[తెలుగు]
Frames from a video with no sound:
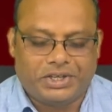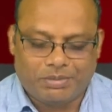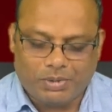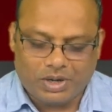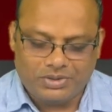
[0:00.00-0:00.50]

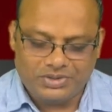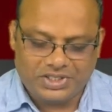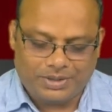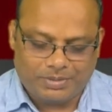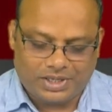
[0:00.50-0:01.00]
ఏర్పాటు
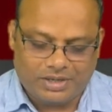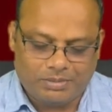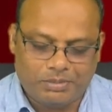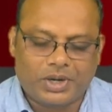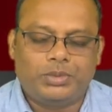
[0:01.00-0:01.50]

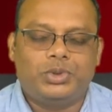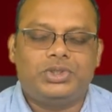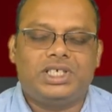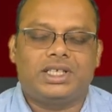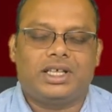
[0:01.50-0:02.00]
చేయబడ్డం ప్రభువు
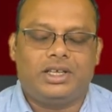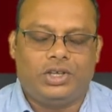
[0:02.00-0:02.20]
చేత